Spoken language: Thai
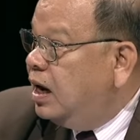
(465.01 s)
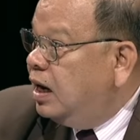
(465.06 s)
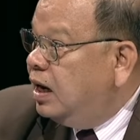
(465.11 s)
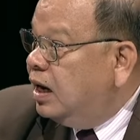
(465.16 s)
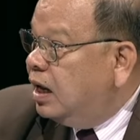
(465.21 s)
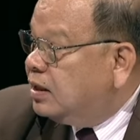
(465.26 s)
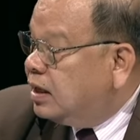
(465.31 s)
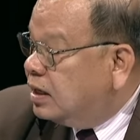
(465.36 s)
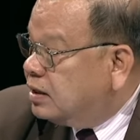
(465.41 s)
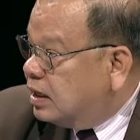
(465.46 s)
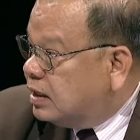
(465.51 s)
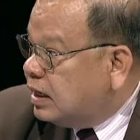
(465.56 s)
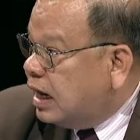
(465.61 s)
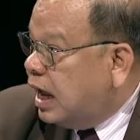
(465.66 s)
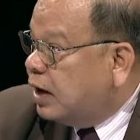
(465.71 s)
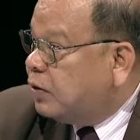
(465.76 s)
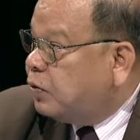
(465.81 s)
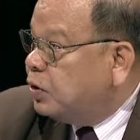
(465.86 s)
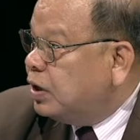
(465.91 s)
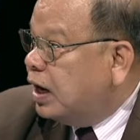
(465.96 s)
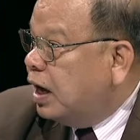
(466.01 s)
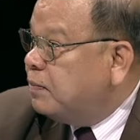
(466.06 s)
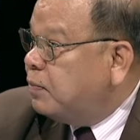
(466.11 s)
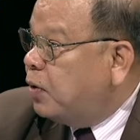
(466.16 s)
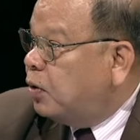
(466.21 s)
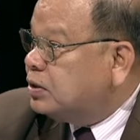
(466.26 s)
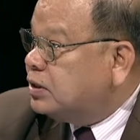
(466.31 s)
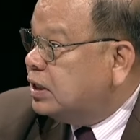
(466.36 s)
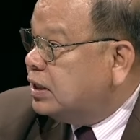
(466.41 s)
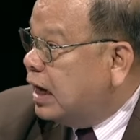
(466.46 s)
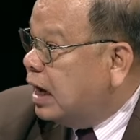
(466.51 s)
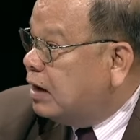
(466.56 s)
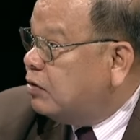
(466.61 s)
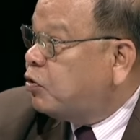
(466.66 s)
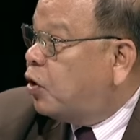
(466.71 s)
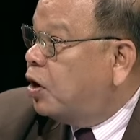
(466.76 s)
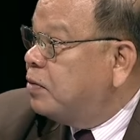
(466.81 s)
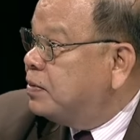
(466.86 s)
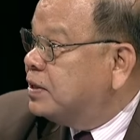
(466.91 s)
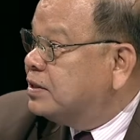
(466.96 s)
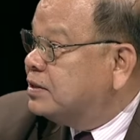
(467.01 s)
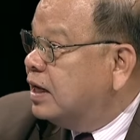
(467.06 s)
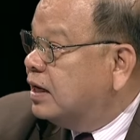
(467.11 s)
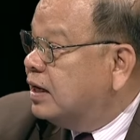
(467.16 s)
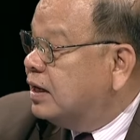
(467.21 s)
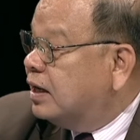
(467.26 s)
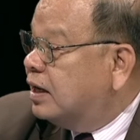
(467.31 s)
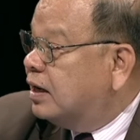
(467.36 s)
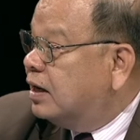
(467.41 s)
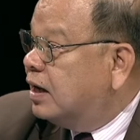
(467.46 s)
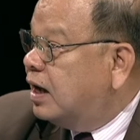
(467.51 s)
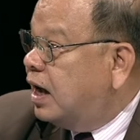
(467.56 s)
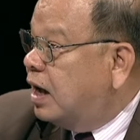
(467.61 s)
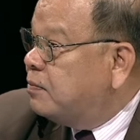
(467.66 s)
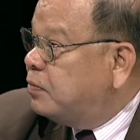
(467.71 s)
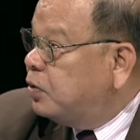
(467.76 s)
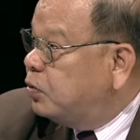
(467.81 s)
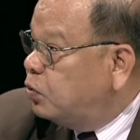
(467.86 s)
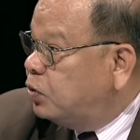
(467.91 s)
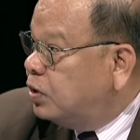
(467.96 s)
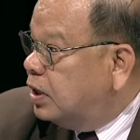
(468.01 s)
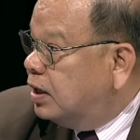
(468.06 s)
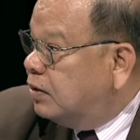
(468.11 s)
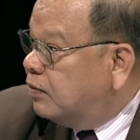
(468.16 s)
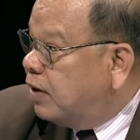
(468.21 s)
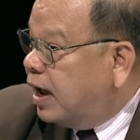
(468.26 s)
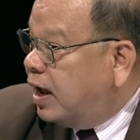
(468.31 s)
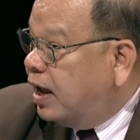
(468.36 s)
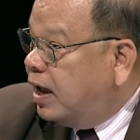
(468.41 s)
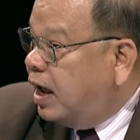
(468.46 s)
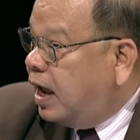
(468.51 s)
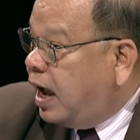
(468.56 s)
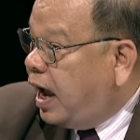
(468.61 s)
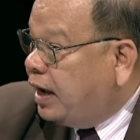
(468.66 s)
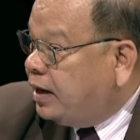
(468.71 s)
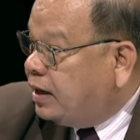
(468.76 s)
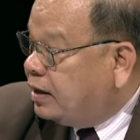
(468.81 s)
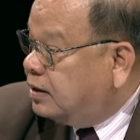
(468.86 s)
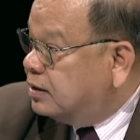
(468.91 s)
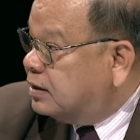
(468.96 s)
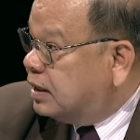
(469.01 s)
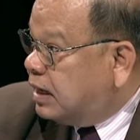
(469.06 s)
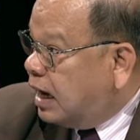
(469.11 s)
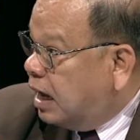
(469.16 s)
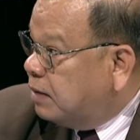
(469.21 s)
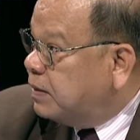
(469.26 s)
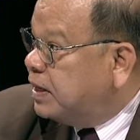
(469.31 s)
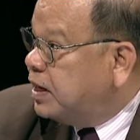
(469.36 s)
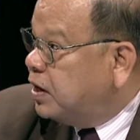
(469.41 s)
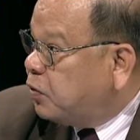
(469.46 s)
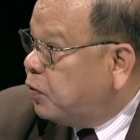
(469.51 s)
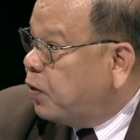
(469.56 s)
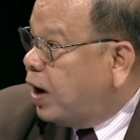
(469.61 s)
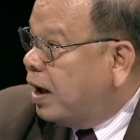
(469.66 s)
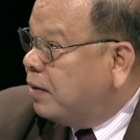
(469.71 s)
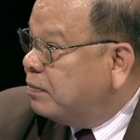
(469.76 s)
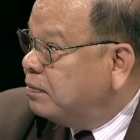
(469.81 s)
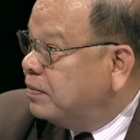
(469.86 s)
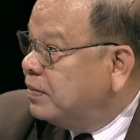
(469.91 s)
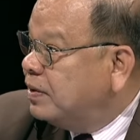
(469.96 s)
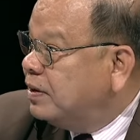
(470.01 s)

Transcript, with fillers: แล้วถ้าทนายคนไหนบอกชนะร้อยเปอร์เซ็นต์นะให้รู้เลยว่าไอ้นั่นคือทนายไม่ได้ความ